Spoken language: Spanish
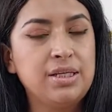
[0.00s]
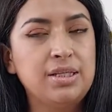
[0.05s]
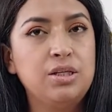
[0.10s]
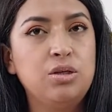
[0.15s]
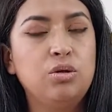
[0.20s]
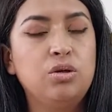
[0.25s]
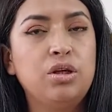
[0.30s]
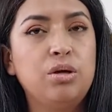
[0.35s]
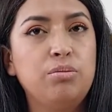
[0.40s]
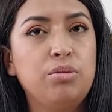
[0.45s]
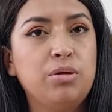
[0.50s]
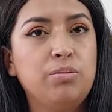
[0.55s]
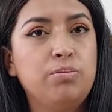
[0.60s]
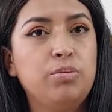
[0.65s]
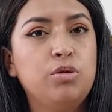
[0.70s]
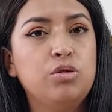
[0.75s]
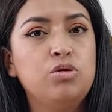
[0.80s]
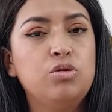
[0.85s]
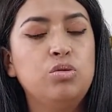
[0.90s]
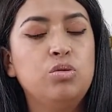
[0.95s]
sino también
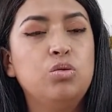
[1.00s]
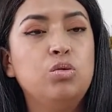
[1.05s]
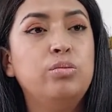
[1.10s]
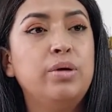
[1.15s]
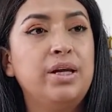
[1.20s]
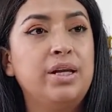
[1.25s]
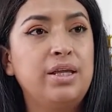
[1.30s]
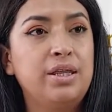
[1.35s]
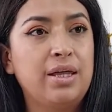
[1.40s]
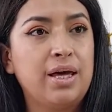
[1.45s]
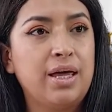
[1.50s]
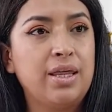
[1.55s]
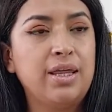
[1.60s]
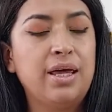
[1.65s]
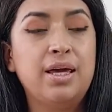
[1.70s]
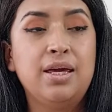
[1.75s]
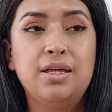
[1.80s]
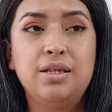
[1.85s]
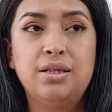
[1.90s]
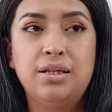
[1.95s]
por su
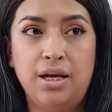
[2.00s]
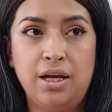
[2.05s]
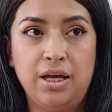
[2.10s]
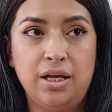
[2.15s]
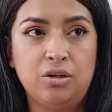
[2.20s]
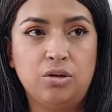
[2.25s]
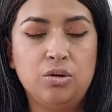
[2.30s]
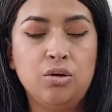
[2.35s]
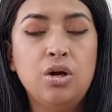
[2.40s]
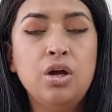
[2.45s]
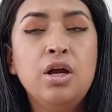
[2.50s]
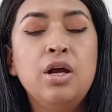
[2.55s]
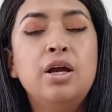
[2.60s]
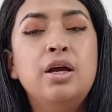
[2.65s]
humanidad e intelecto.